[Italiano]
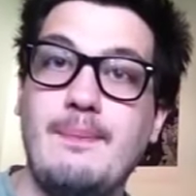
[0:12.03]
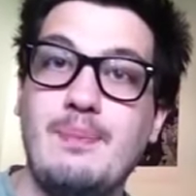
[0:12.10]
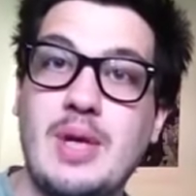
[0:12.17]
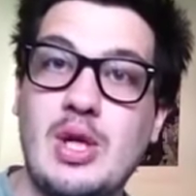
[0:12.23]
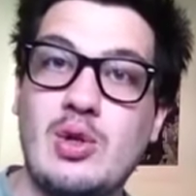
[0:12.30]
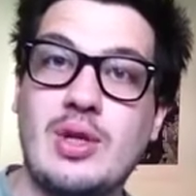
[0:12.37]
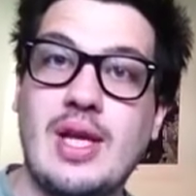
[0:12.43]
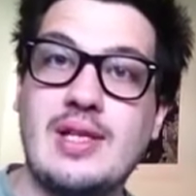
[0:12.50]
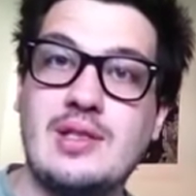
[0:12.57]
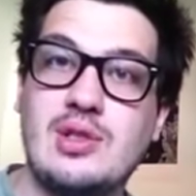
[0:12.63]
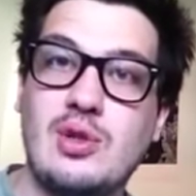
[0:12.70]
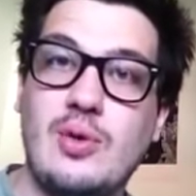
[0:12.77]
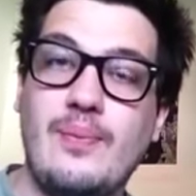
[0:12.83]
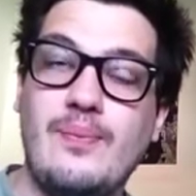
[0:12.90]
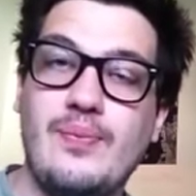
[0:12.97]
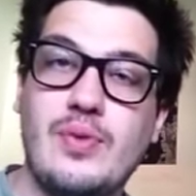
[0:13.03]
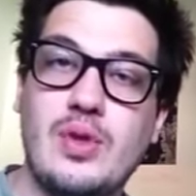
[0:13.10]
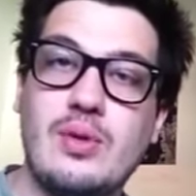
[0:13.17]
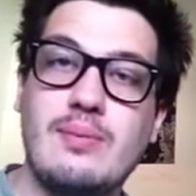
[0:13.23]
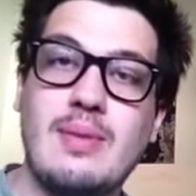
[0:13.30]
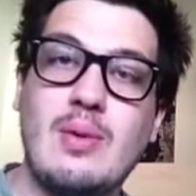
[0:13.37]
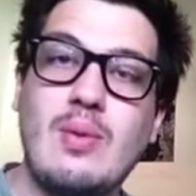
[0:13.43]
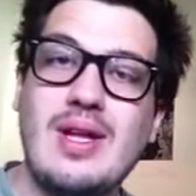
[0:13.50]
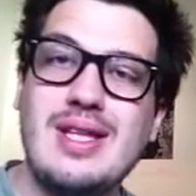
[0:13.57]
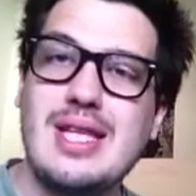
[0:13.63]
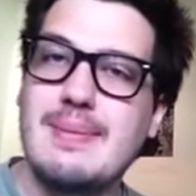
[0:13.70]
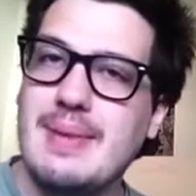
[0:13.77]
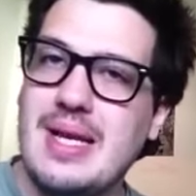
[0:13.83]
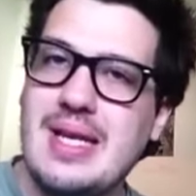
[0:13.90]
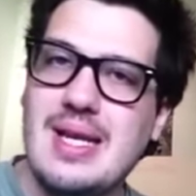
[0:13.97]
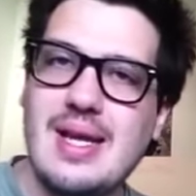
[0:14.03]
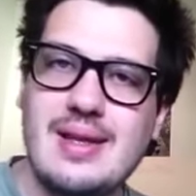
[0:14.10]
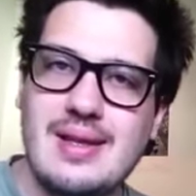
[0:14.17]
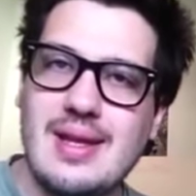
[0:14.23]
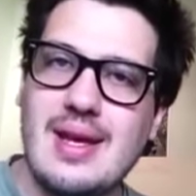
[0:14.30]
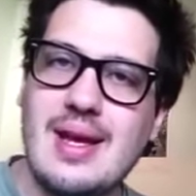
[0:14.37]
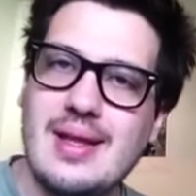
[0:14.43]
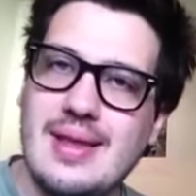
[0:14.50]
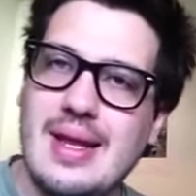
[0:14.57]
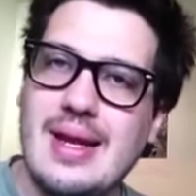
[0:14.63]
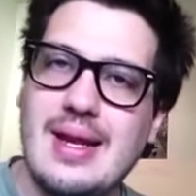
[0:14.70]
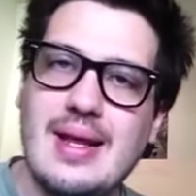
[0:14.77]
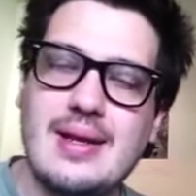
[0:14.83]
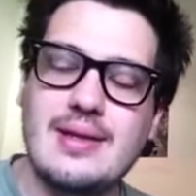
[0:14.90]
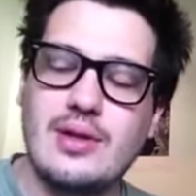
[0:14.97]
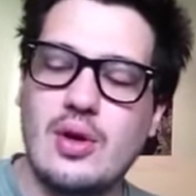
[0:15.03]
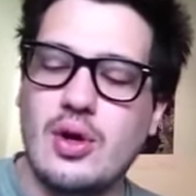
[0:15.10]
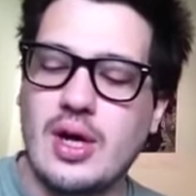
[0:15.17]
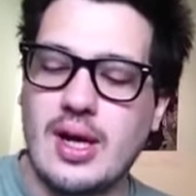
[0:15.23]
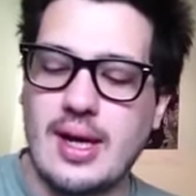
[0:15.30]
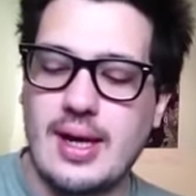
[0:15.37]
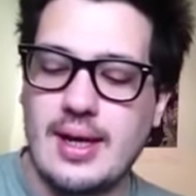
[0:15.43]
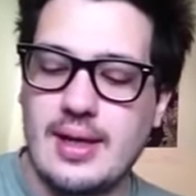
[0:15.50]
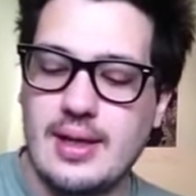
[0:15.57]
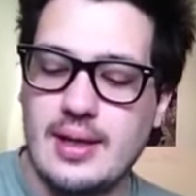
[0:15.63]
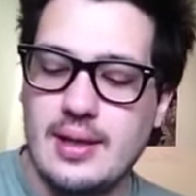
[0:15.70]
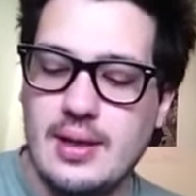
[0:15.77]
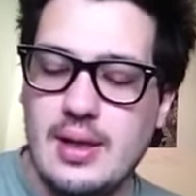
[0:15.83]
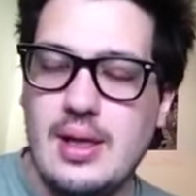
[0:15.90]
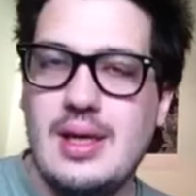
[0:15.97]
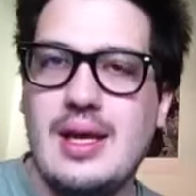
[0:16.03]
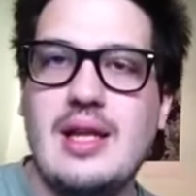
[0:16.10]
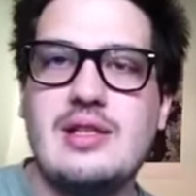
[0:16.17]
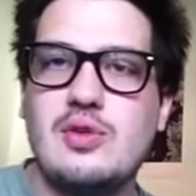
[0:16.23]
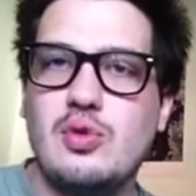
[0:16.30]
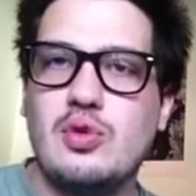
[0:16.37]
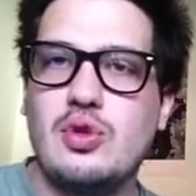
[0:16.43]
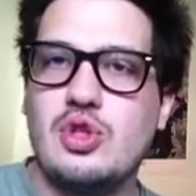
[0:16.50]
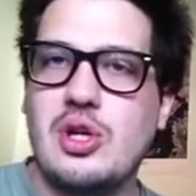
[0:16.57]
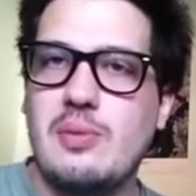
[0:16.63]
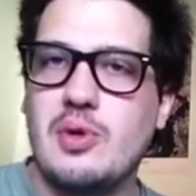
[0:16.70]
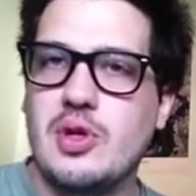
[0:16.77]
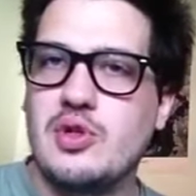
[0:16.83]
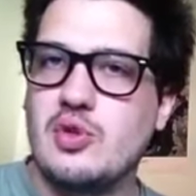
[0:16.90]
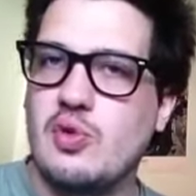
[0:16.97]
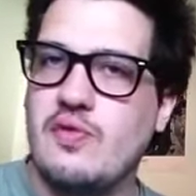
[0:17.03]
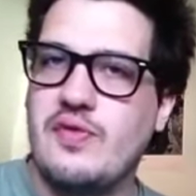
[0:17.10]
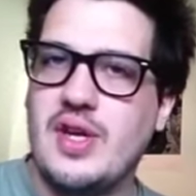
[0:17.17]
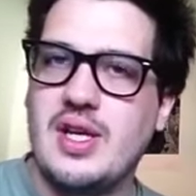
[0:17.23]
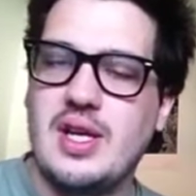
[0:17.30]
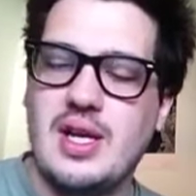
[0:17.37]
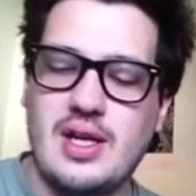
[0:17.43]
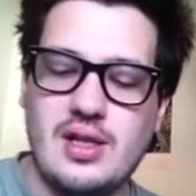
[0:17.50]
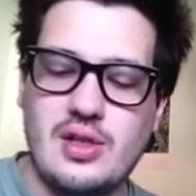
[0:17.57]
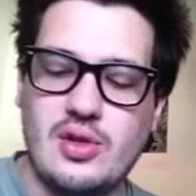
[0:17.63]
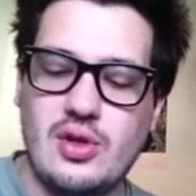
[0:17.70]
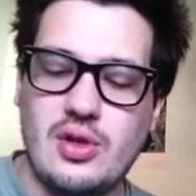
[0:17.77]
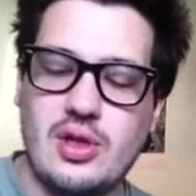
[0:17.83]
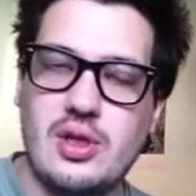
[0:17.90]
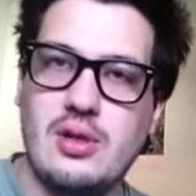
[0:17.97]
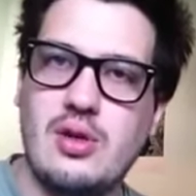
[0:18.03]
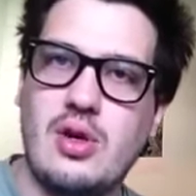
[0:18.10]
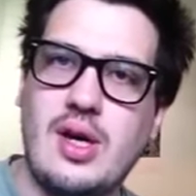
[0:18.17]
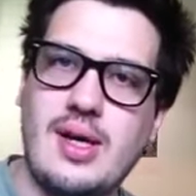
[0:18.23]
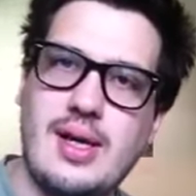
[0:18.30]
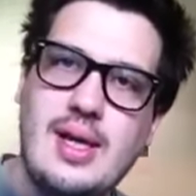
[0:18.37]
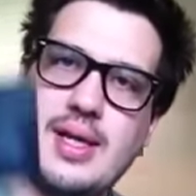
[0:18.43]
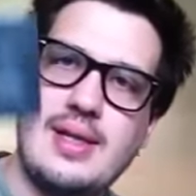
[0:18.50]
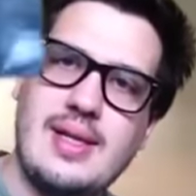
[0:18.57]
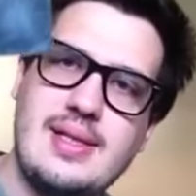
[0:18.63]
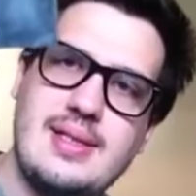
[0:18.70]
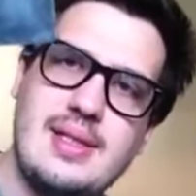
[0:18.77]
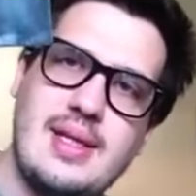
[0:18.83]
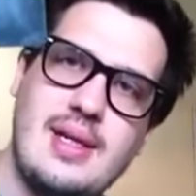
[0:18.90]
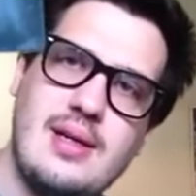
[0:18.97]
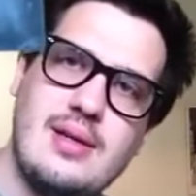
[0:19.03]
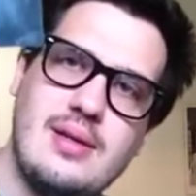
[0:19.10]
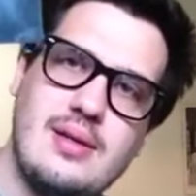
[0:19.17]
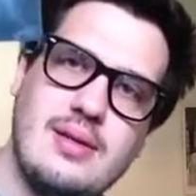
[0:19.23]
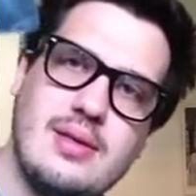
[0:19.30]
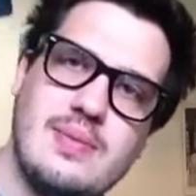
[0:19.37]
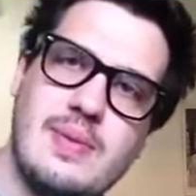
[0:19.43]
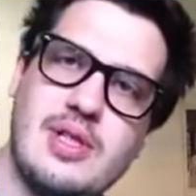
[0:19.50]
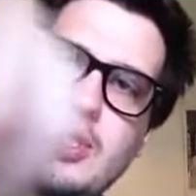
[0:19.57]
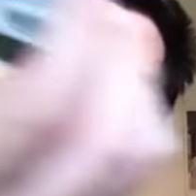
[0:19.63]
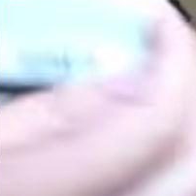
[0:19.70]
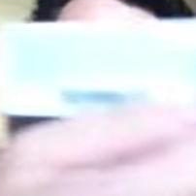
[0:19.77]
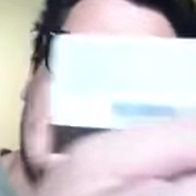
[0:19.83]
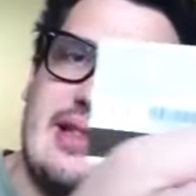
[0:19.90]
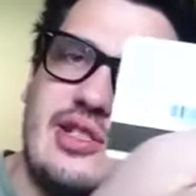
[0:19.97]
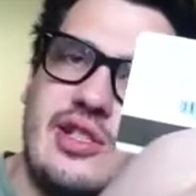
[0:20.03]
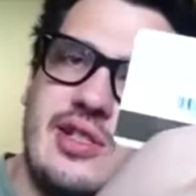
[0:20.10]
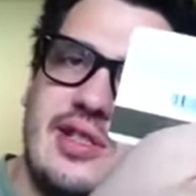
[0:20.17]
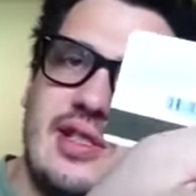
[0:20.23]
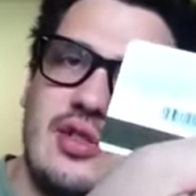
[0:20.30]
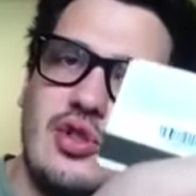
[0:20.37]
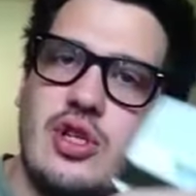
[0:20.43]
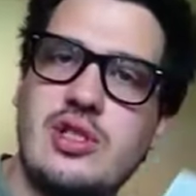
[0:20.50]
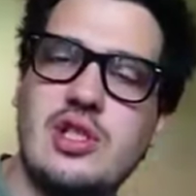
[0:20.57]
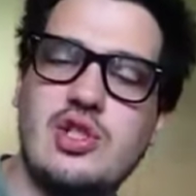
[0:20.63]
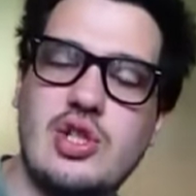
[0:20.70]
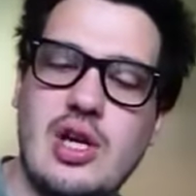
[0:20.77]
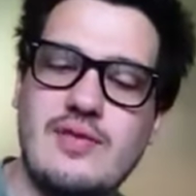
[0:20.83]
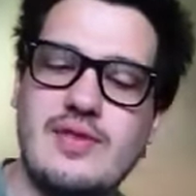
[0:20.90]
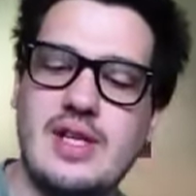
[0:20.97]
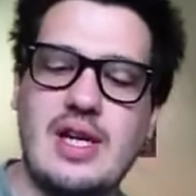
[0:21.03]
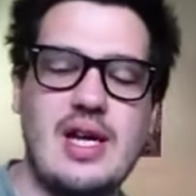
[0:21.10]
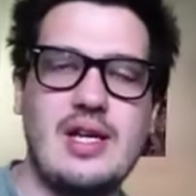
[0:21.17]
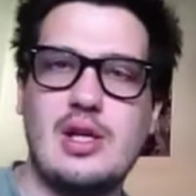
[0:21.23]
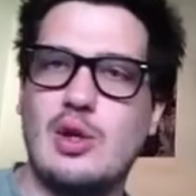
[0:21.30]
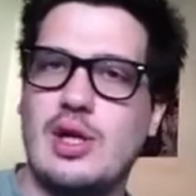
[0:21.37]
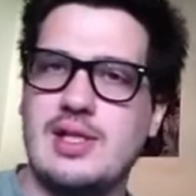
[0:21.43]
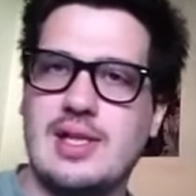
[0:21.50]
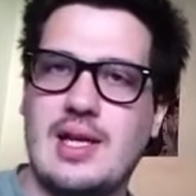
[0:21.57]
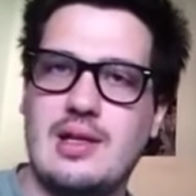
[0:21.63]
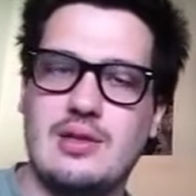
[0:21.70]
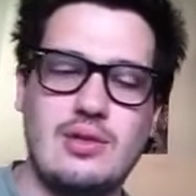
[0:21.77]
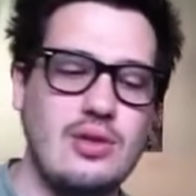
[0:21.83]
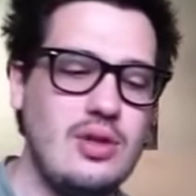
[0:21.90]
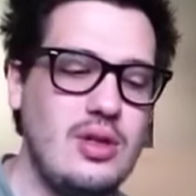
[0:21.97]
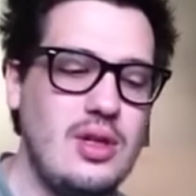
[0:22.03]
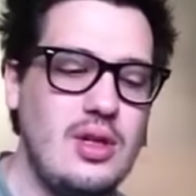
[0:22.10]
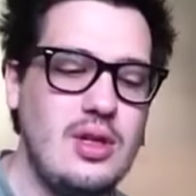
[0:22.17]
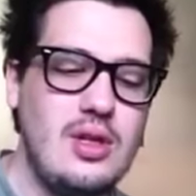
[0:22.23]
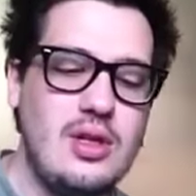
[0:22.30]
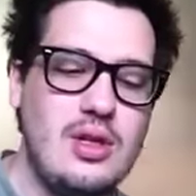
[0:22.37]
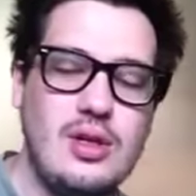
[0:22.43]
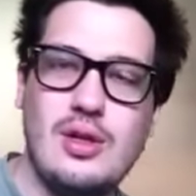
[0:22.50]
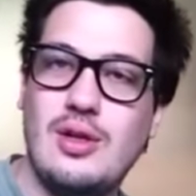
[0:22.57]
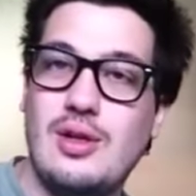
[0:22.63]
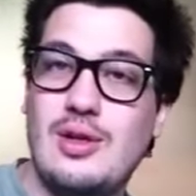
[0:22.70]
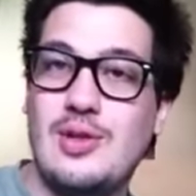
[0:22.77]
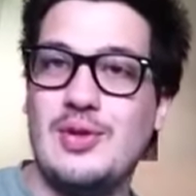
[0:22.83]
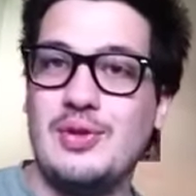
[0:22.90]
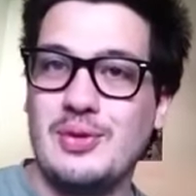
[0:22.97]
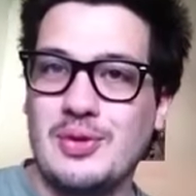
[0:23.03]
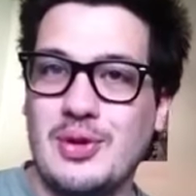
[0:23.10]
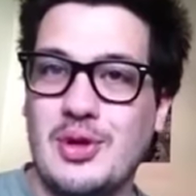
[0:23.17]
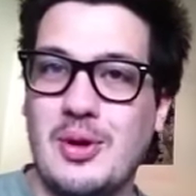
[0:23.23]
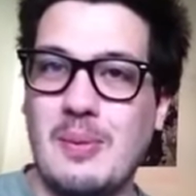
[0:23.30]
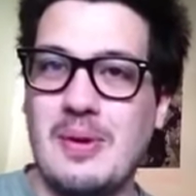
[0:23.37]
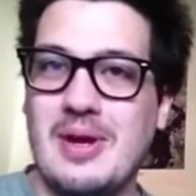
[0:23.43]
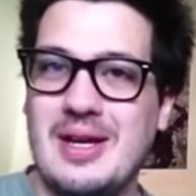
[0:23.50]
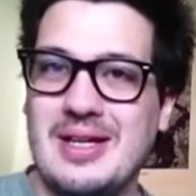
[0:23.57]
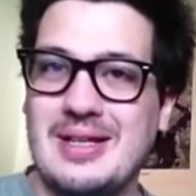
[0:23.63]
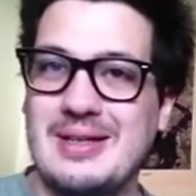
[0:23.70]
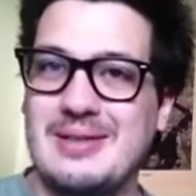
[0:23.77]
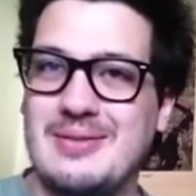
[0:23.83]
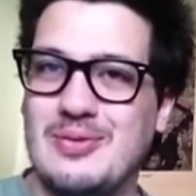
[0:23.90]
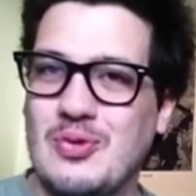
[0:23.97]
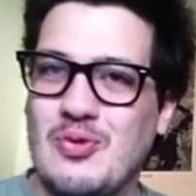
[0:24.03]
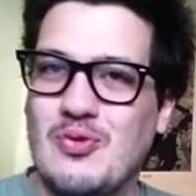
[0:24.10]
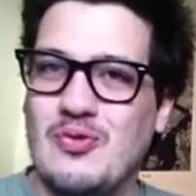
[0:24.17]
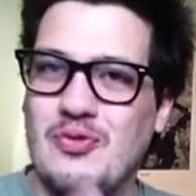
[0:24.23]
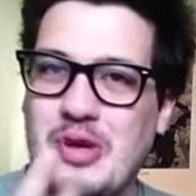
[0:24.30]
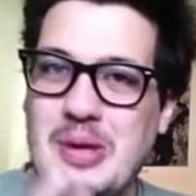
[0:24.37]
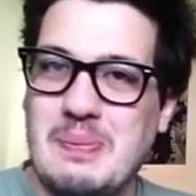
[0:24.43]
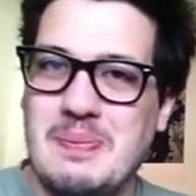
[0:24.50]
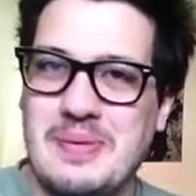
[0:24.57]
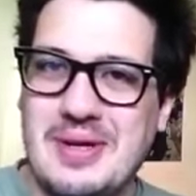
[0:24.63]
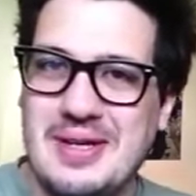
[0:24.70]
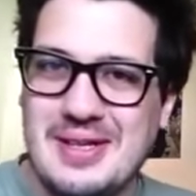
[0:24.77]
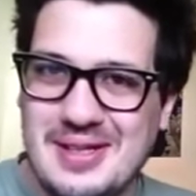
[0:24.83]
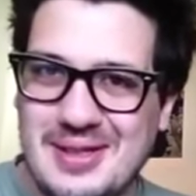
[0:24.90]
Mi hanno chiesto, ma quante magliette dell'hard rock hai? Innanzitutto diciamo che io sono un fan dell'hard rock, ho anche la tessera, special access, cioè se c'è la fila io la salto, uh, come un VIP